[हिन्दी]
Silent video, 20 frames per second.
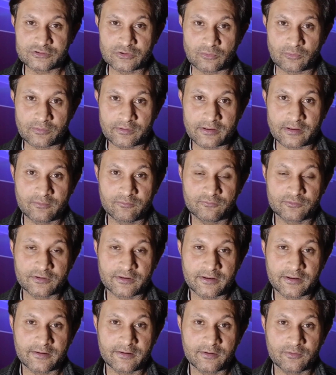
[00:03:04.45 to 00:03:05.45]
जोड़ के
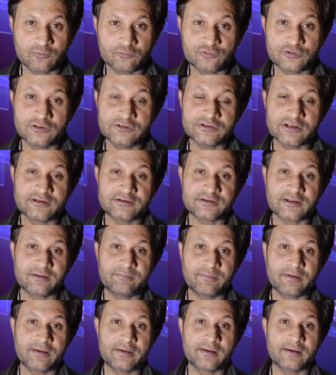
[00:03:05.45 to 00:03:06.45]
उनसे उसी जलसे
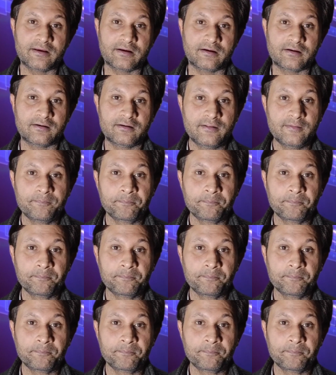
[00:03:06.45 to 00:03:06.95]
में आ,